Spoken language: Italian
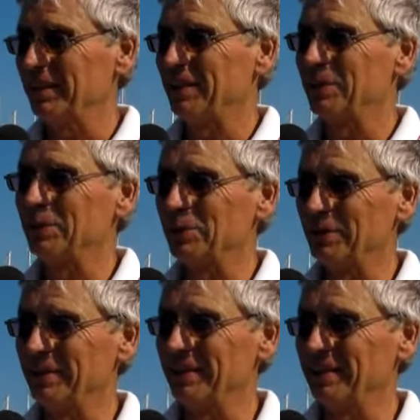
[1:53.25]
in
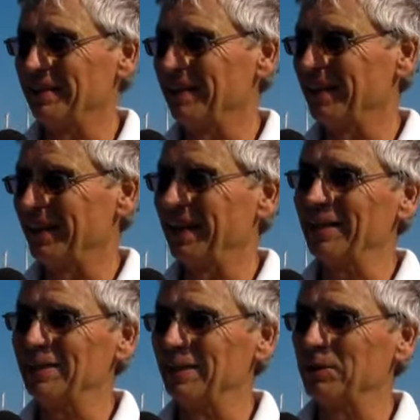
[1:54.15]
cui i
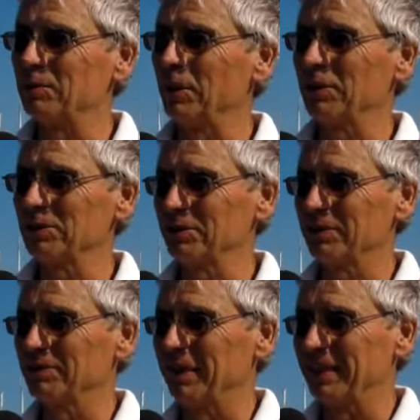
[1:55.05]
danari degli
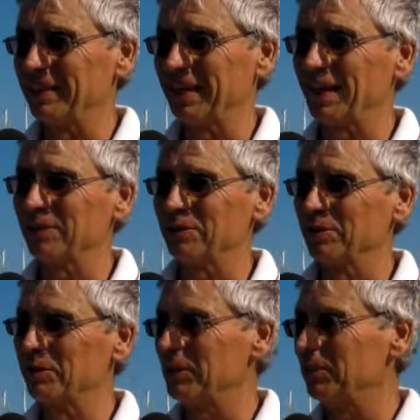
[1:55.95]
sponsor mancheranno
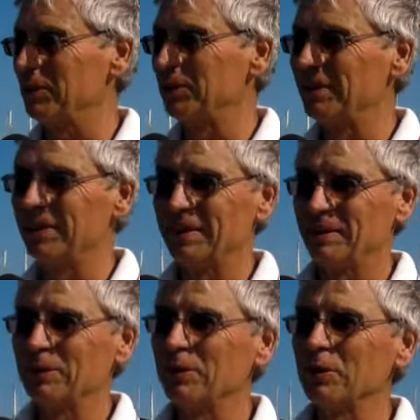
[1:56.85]
sempre di più,
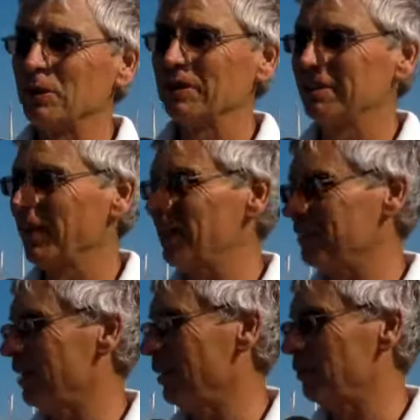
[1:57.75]
per cui noi già
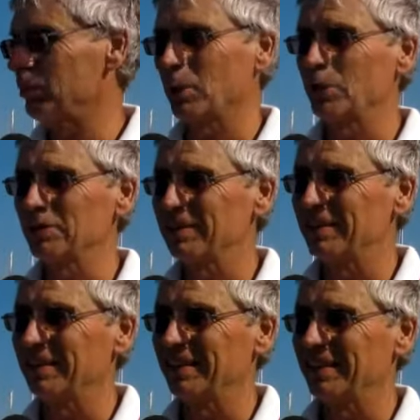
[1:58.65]
siamo pronti
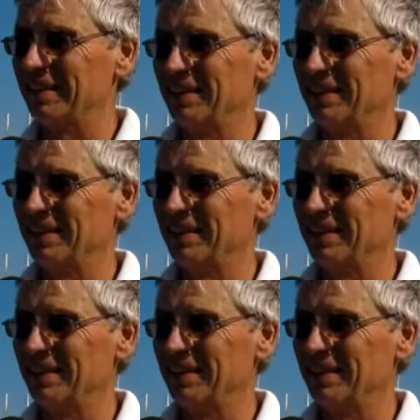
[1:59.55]
a,